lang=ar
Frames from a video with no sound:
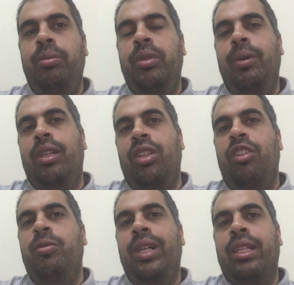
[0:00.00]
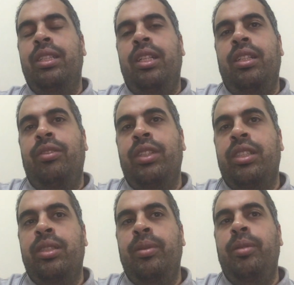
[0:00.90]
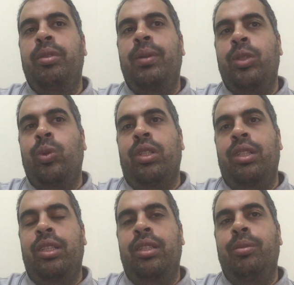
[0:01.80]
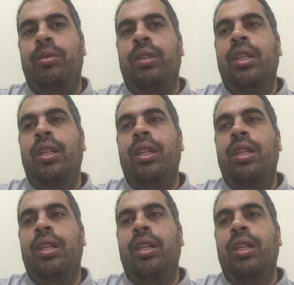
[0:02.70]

بيبقى اضعف بقى كده لان الفتره الزمنيه بتبقى اطول يعني